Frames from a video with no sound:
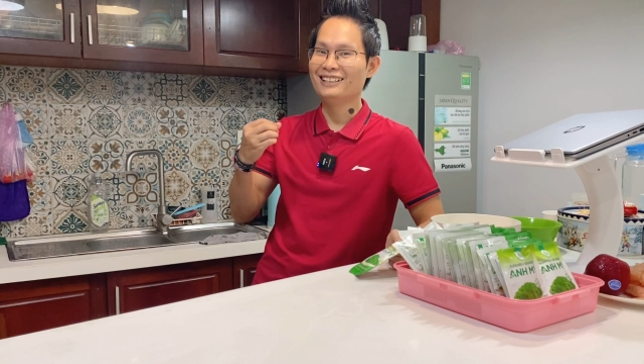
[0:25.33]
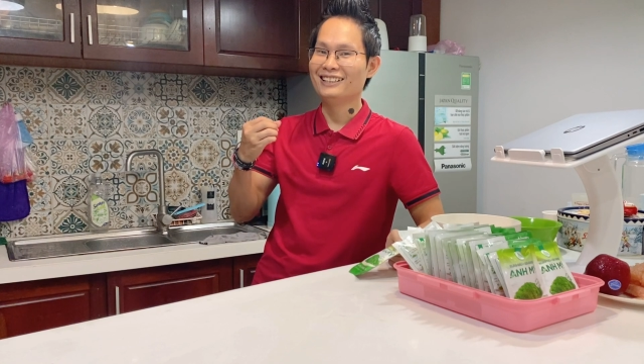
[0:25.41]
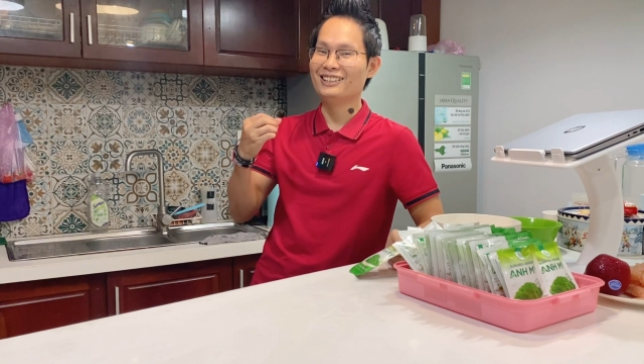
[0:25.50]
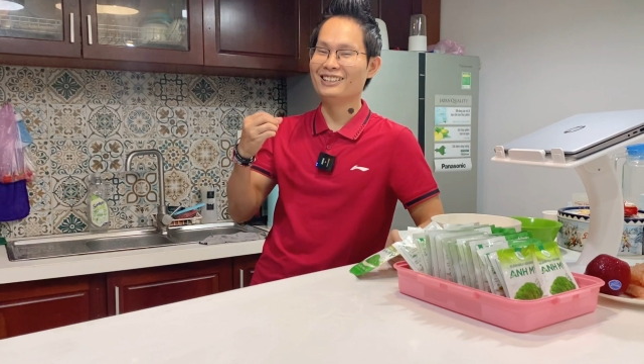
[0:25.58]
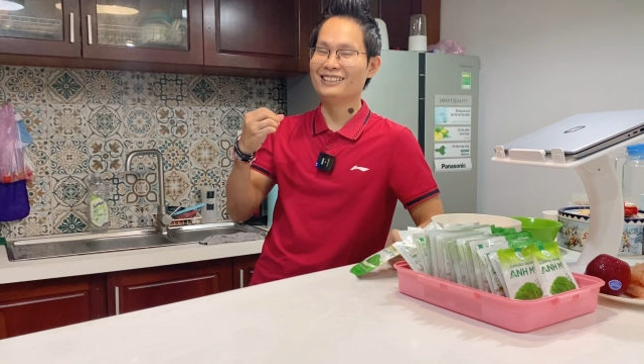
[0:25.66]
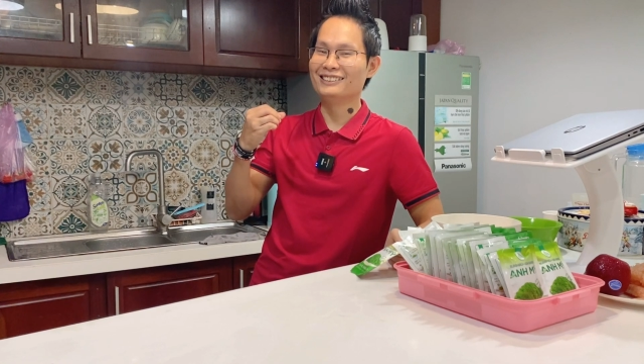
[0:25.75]

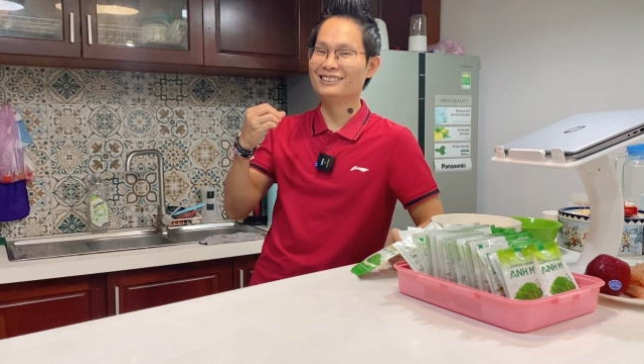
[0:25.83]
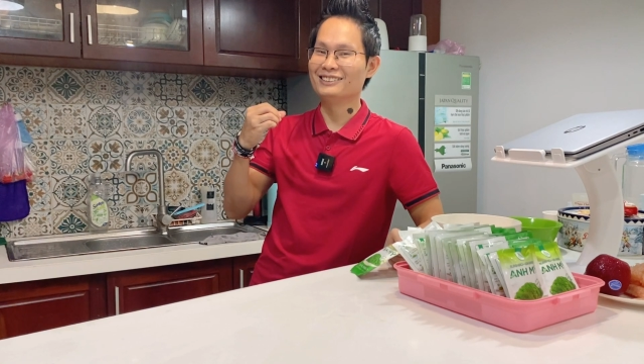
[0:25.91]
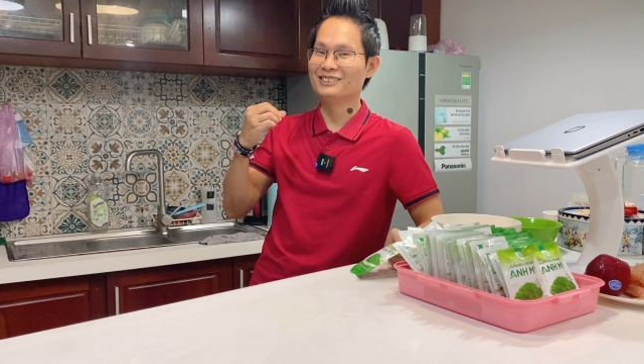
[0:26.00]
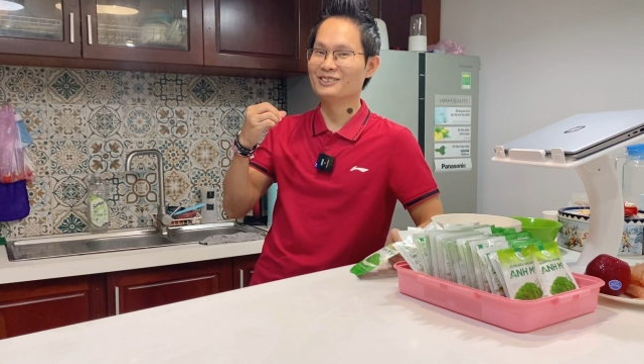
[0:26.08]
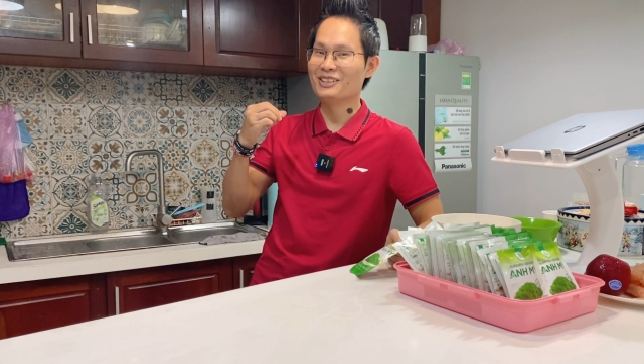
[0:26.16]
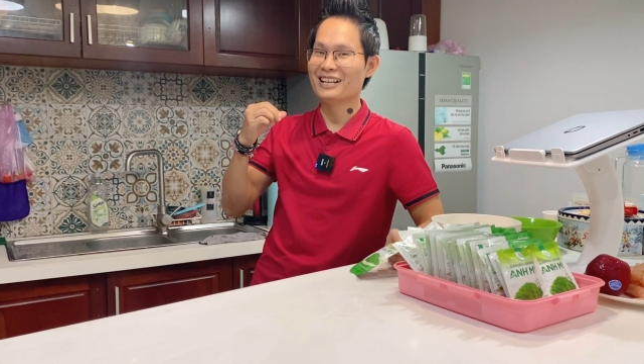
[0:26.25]
ờ,
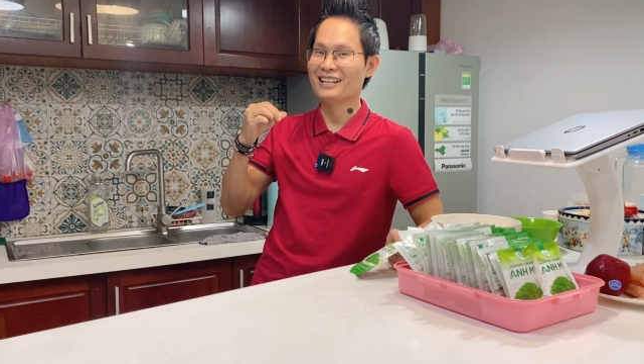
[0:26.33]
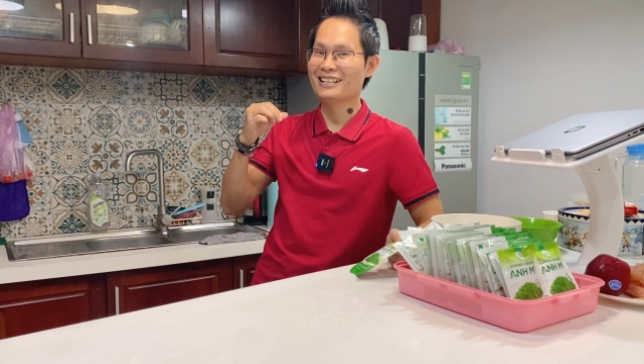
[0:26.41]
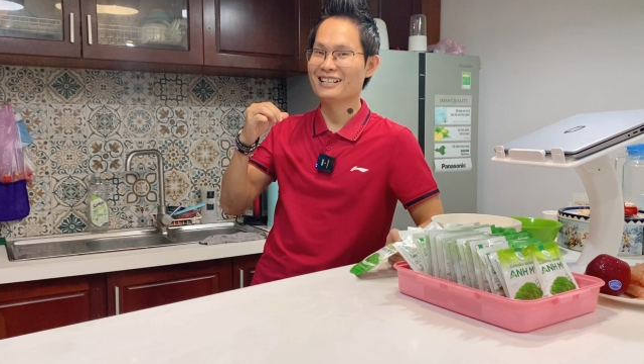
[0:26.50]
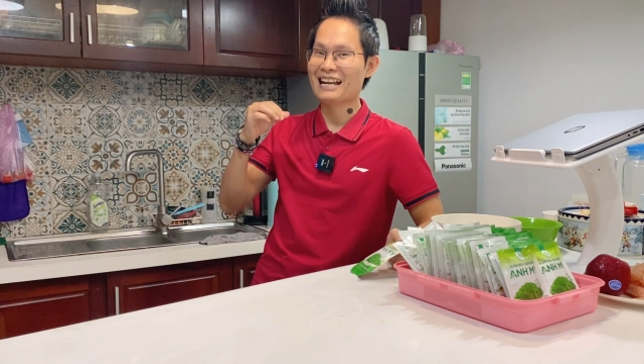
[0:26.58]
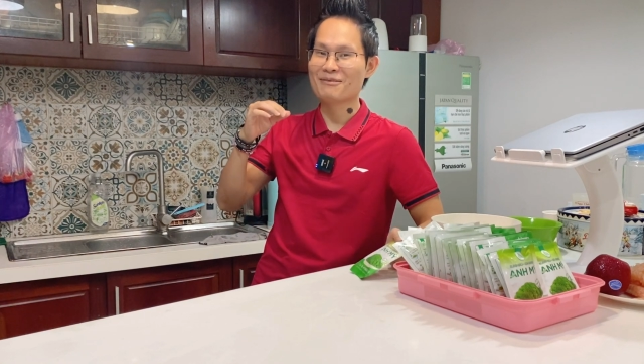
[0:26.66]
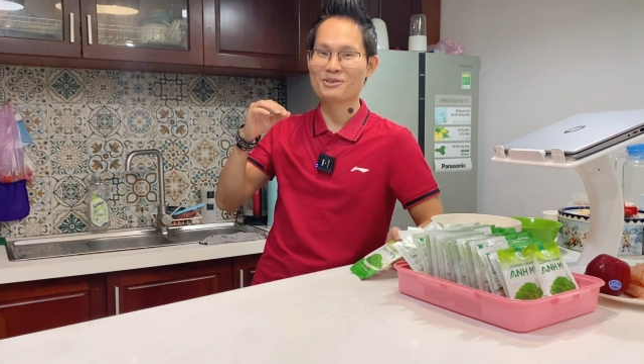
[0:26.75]
gọi là
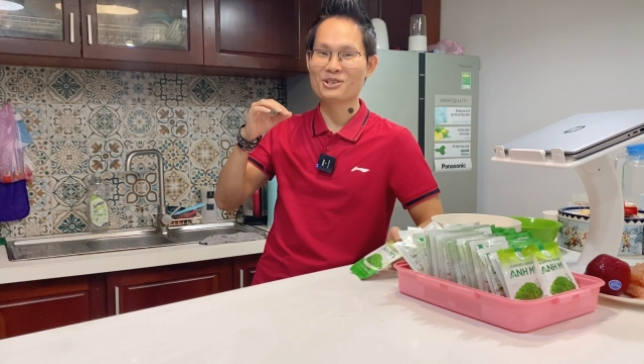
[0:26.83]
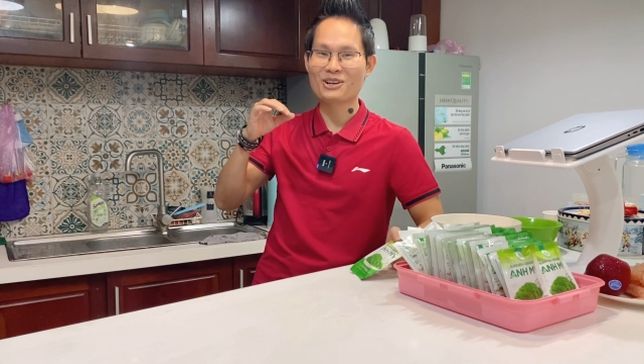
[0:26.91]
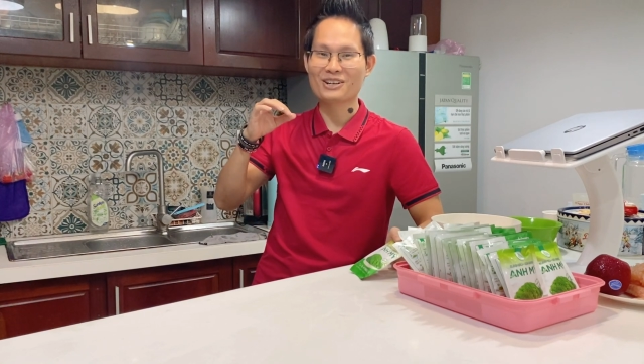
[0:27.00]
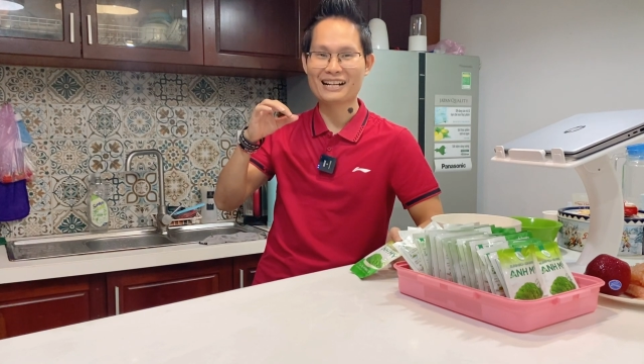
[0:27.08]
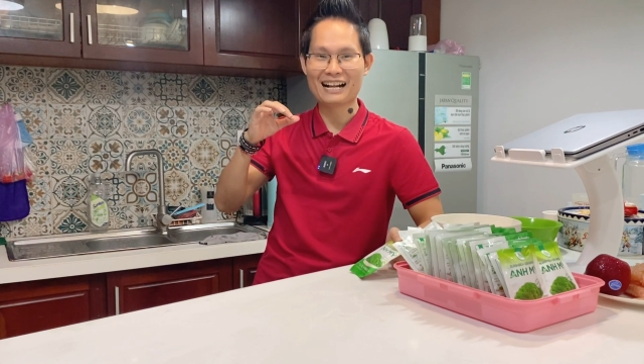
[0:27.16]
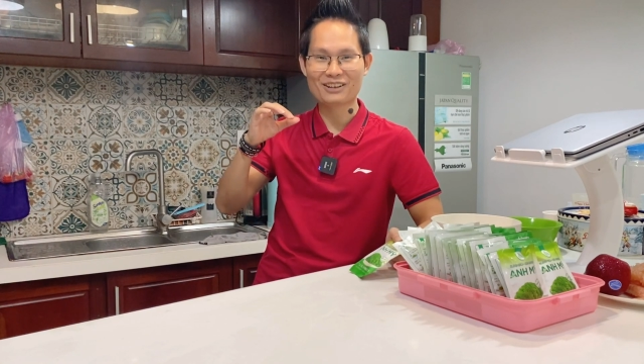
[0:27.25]
làm
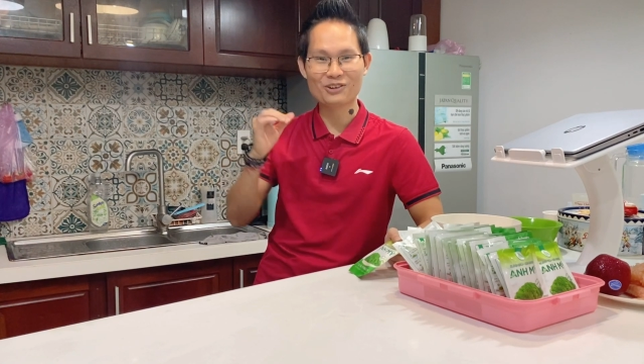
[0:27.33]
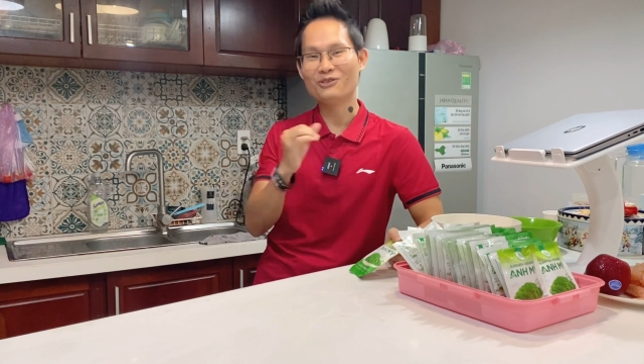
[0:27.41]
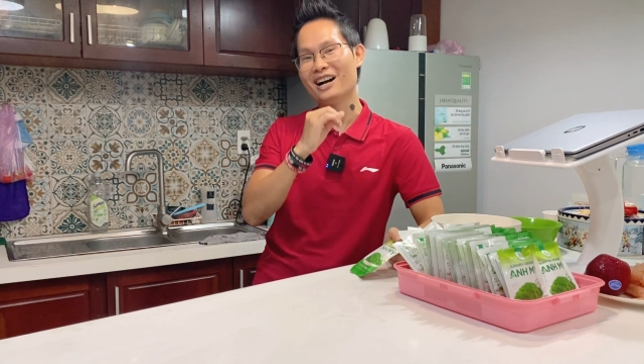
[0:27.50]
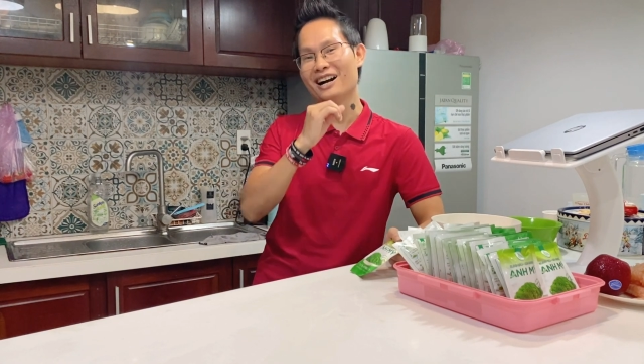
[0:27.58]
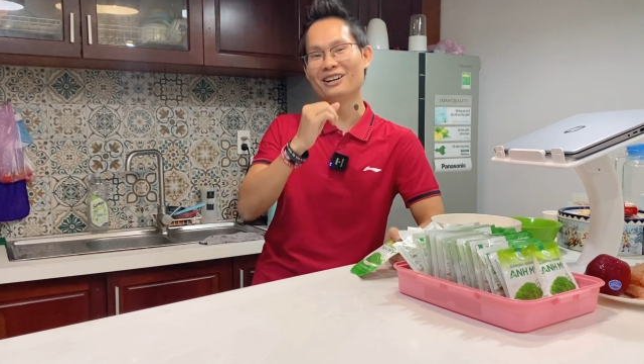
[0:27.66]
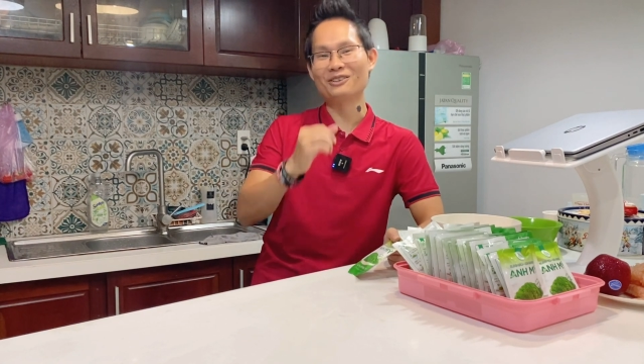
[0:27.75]
cho cả cô
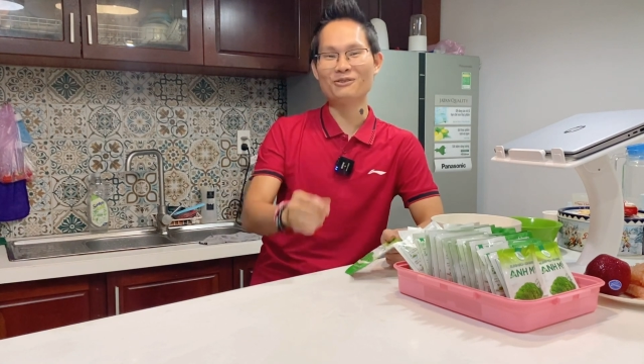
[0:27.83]
vợ